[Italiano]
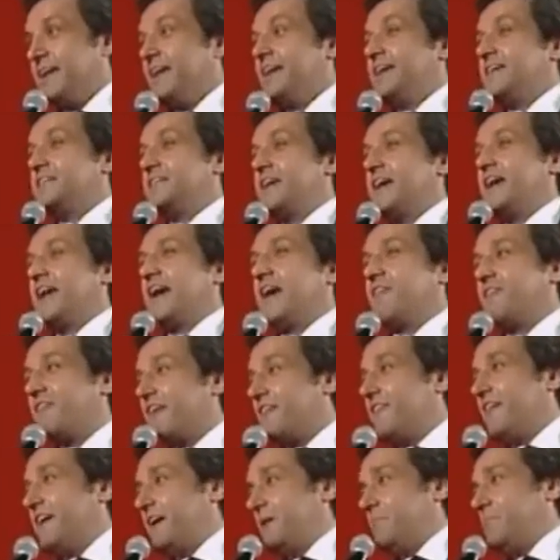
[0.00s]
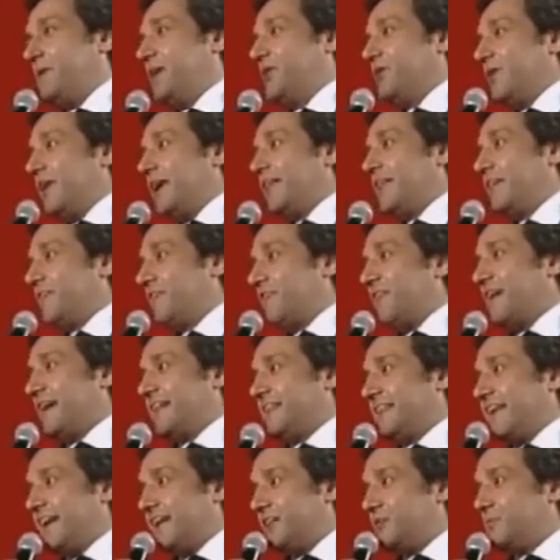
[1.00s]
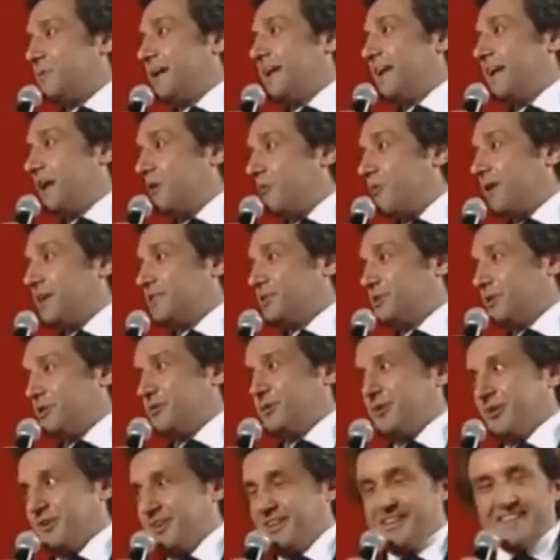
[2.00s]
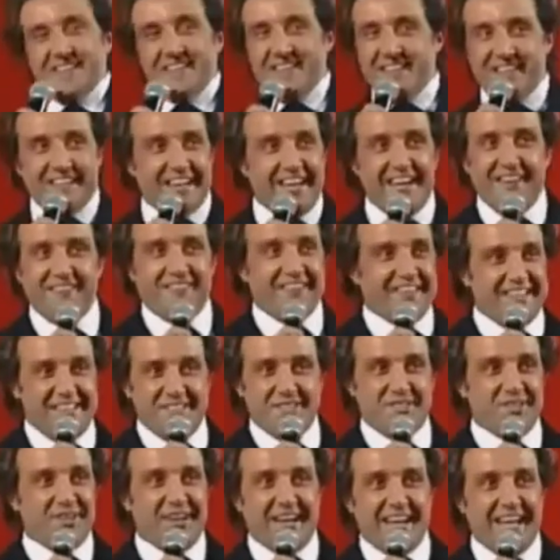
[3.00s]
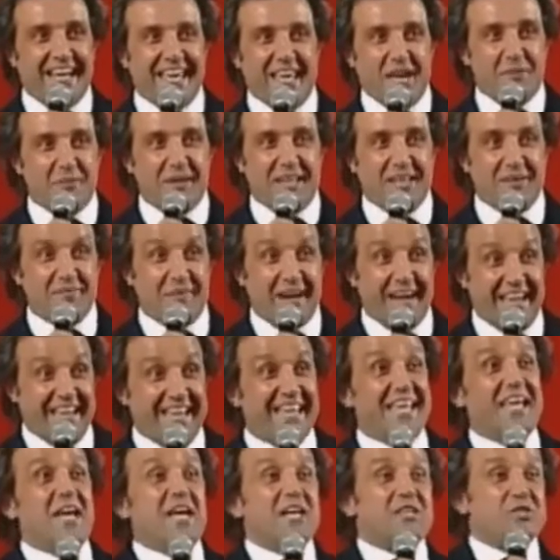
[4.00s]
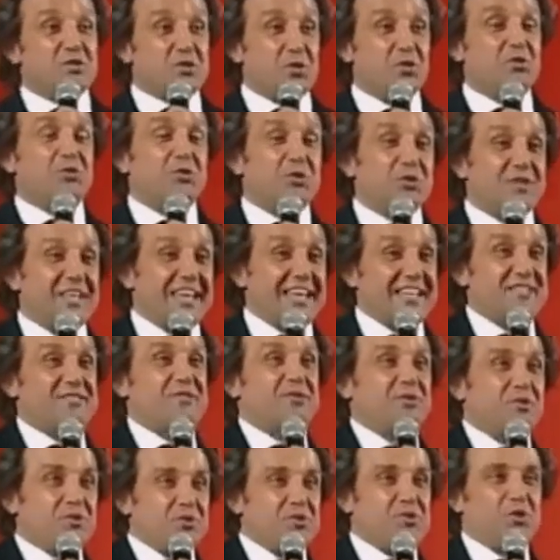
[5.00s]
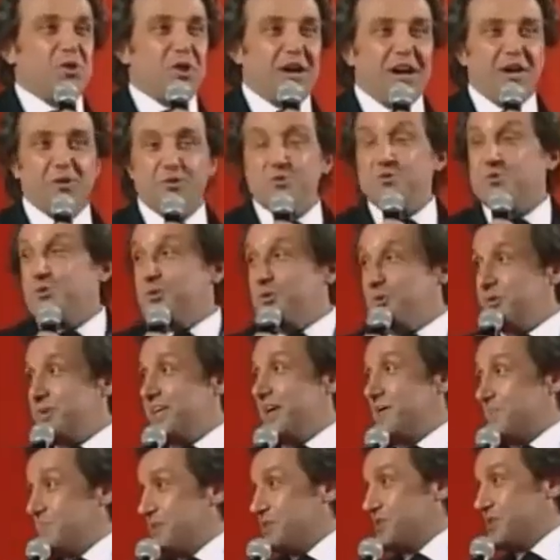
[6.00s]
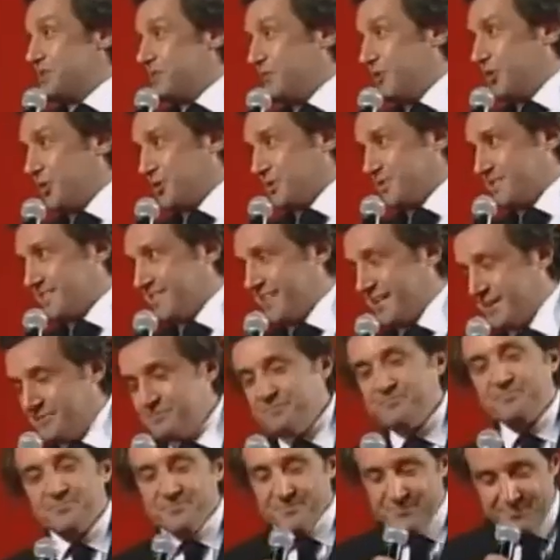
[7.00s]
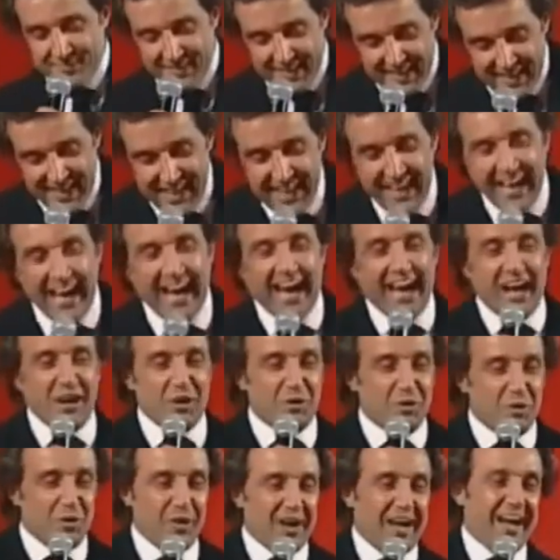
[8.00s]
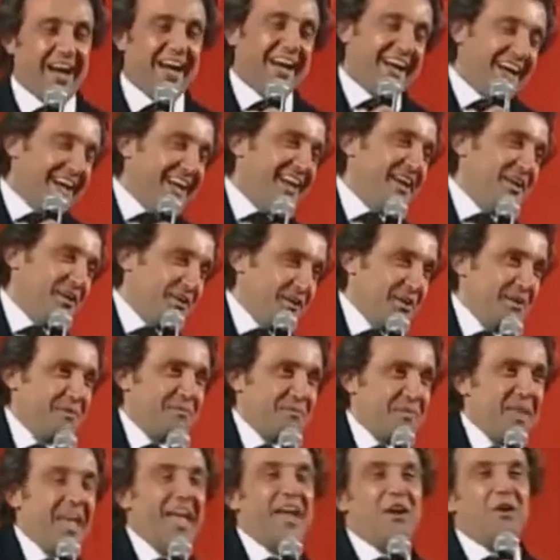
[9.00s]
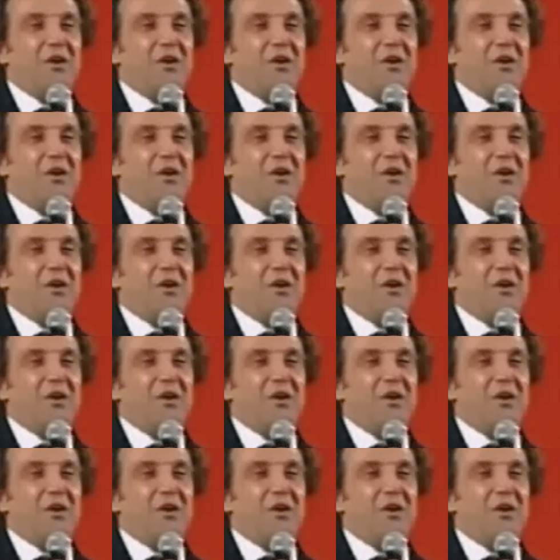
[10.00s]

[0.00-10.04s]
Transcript: cioè a Flavie, mi cognata ha fatto la domanda quattro volte, non la fate giocare, non la chiamate mai, sottotesto giocano solo gli amici vostri. Allora, la risposta? Io,